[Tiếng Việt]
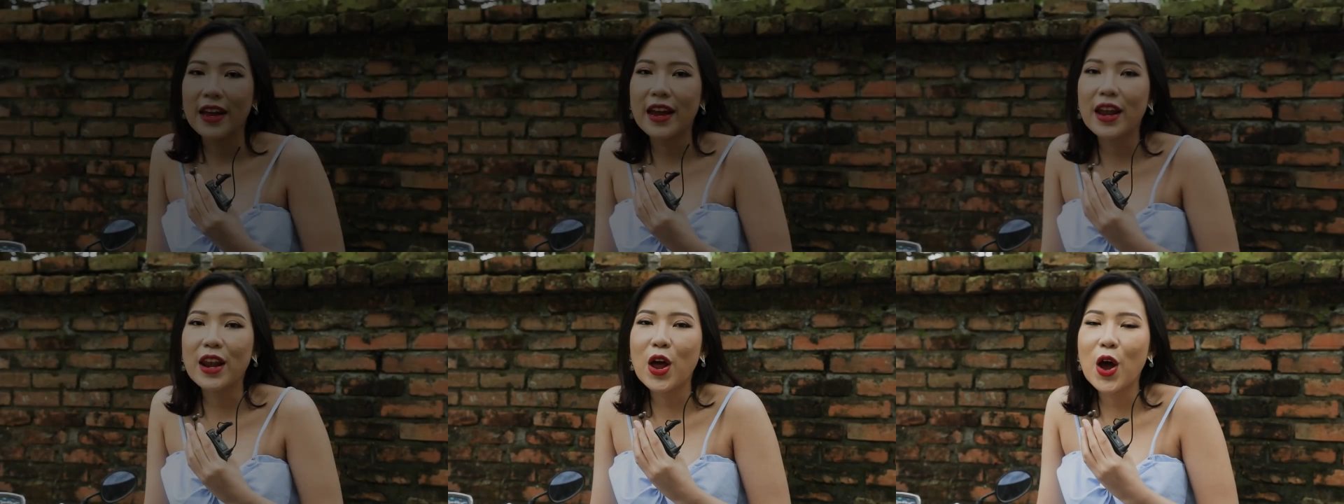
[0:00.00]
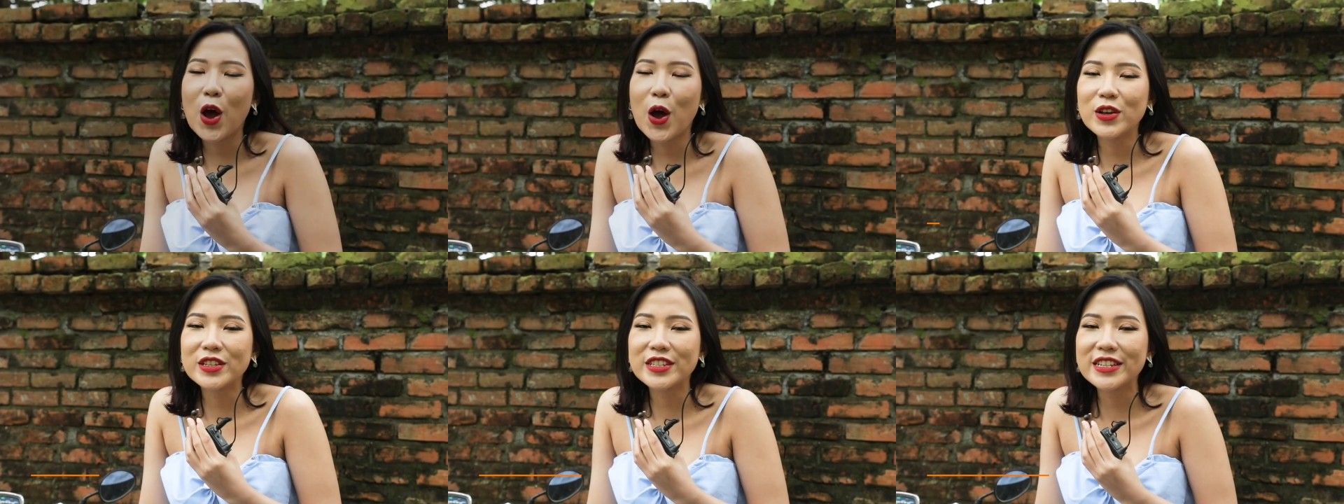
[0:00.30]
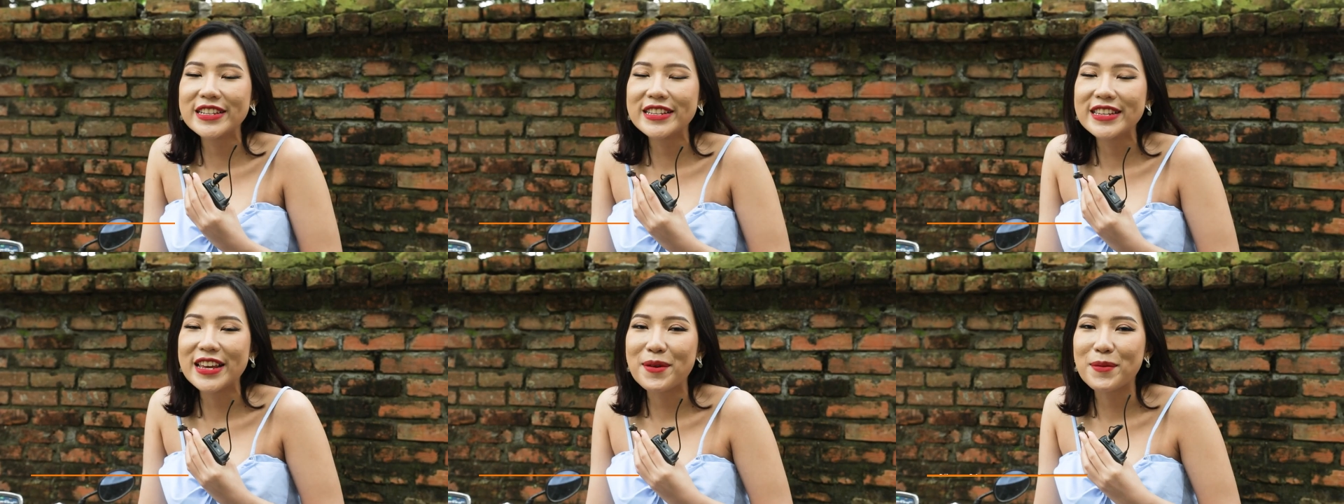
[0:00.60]
hello
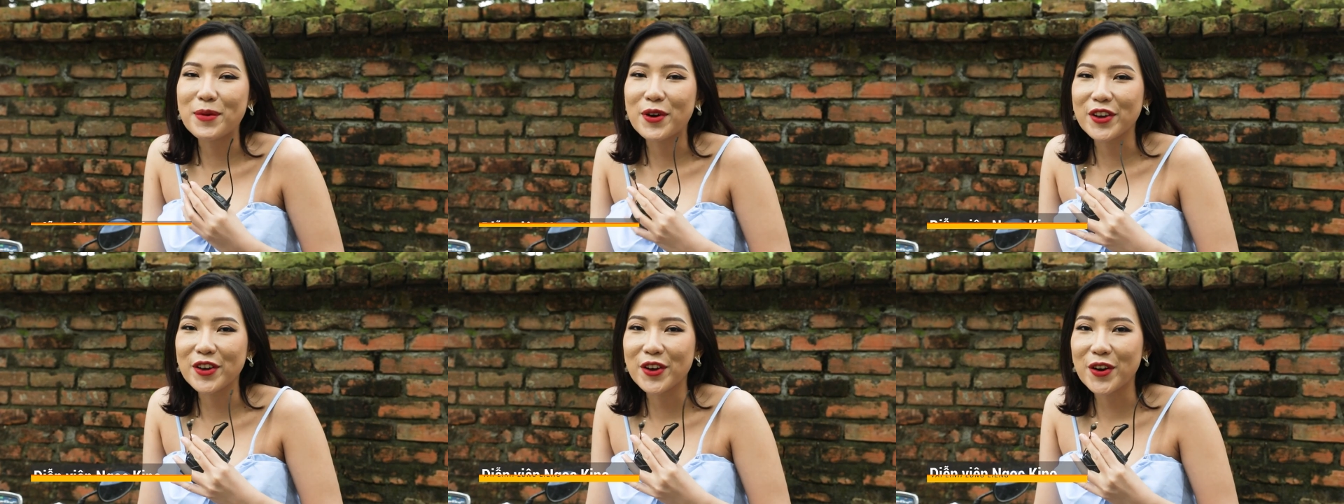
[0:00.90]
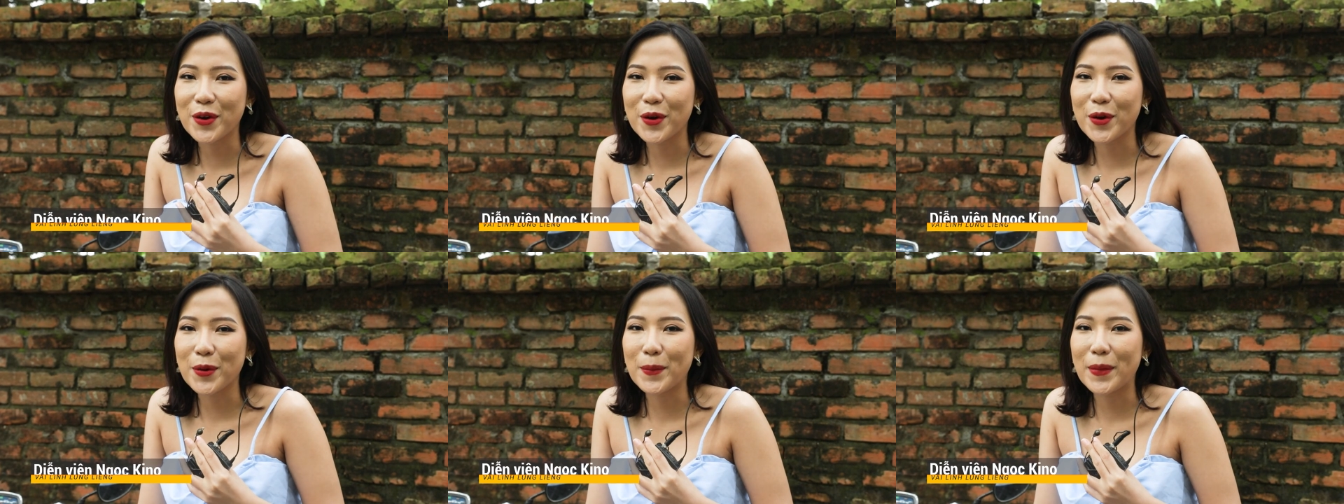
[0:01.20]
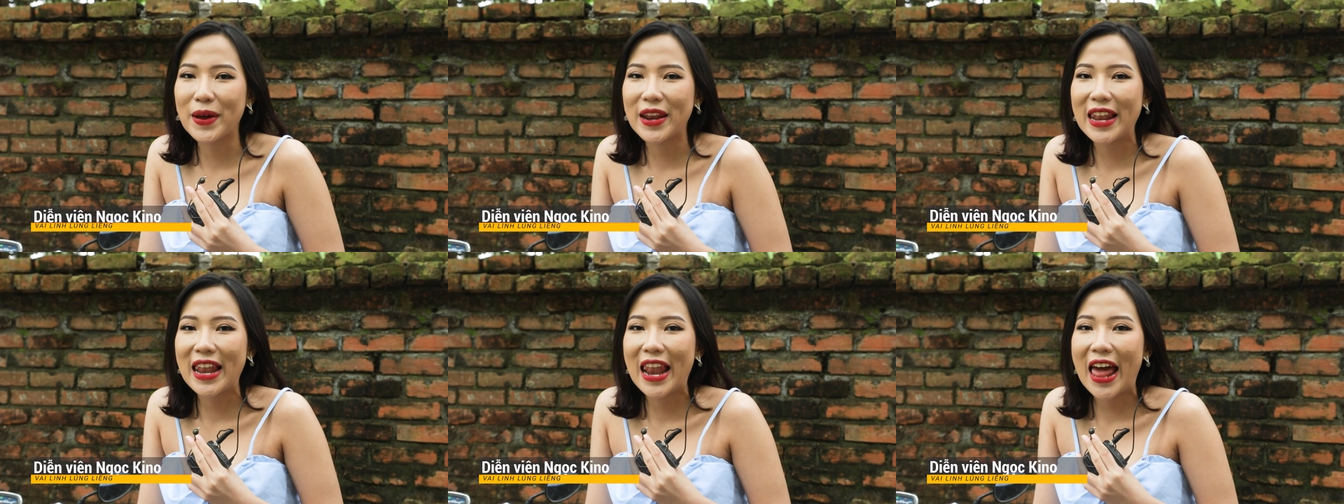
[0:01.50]
xin chào mọi người
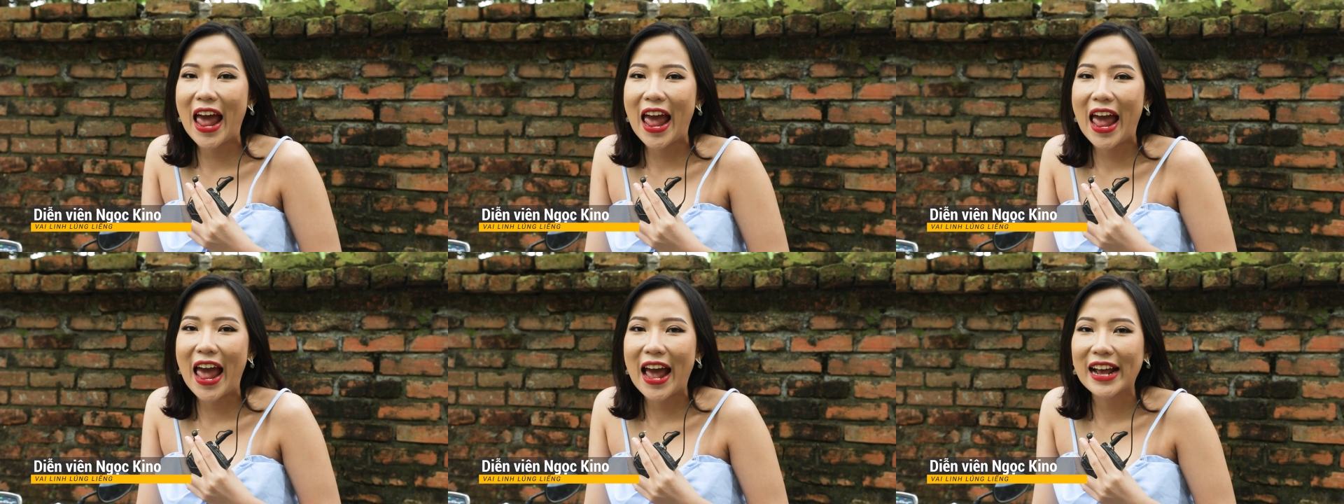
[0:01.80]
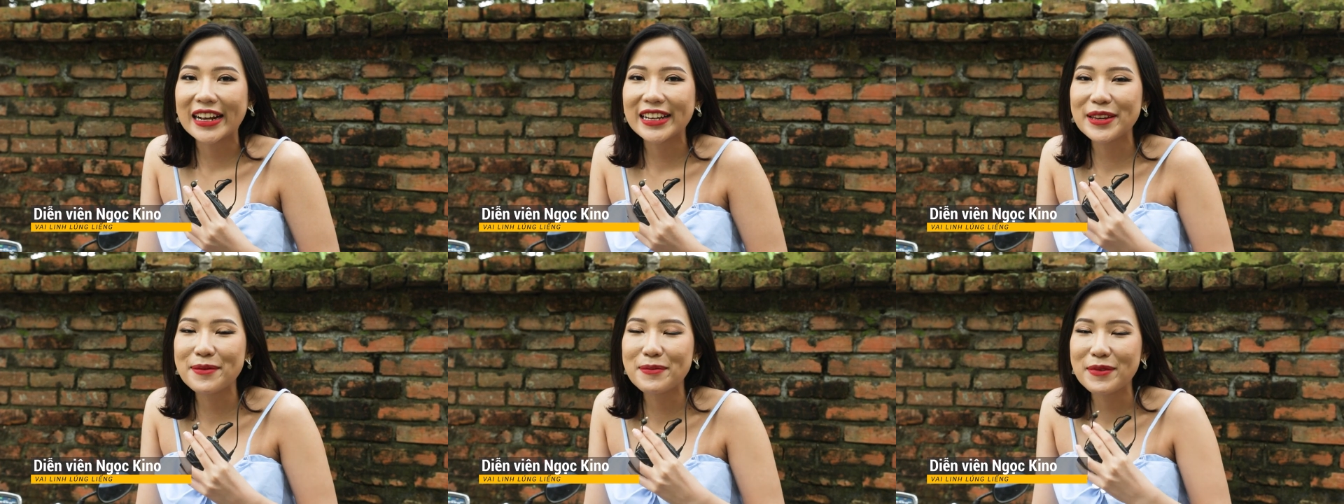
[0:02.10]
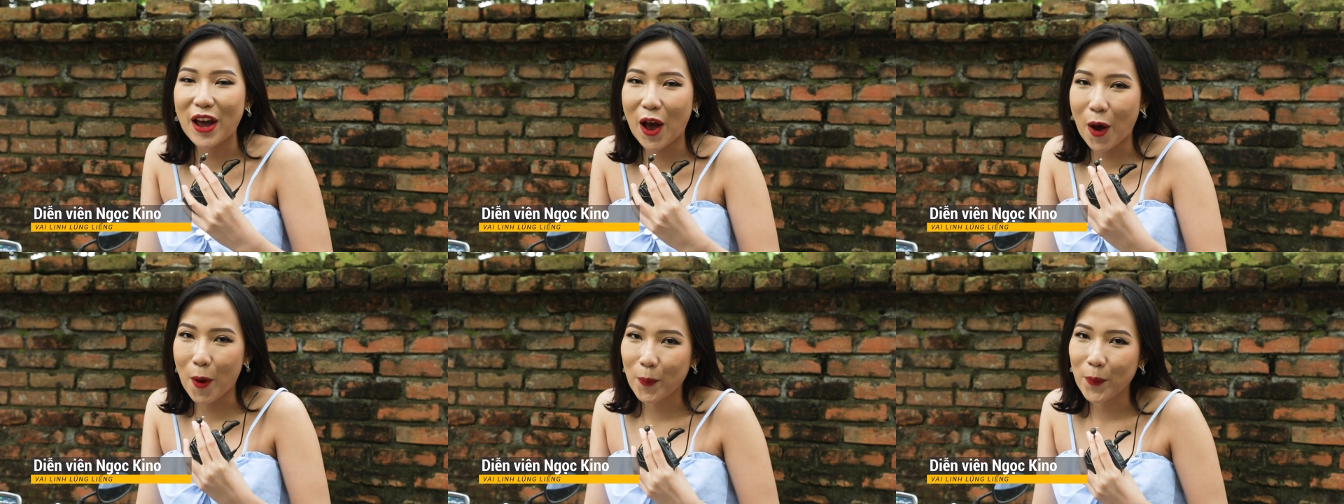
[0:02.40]
mình là
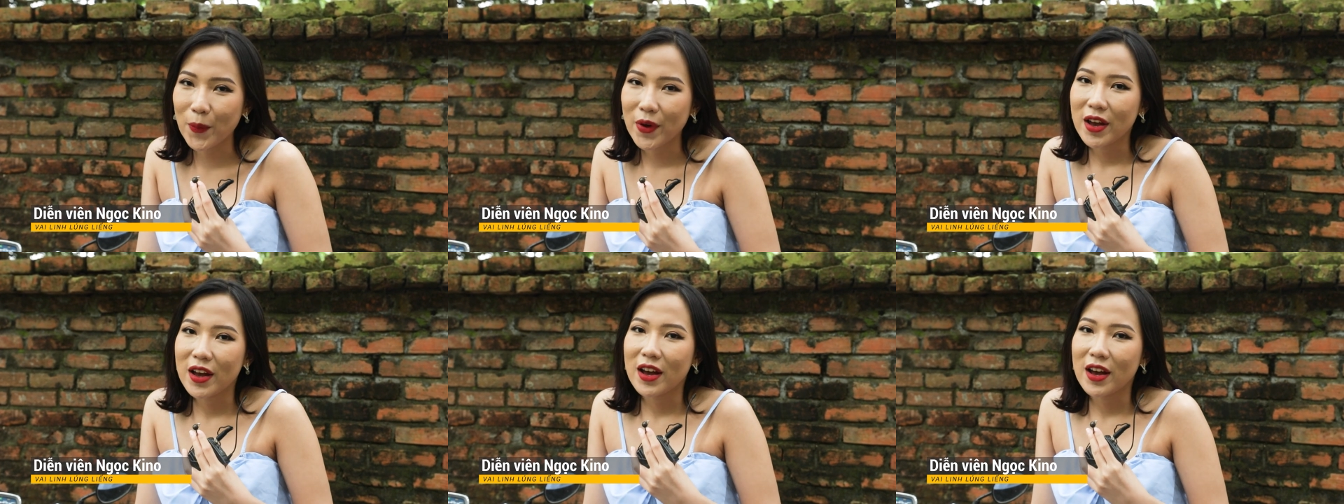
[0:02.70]
Kim Ngọc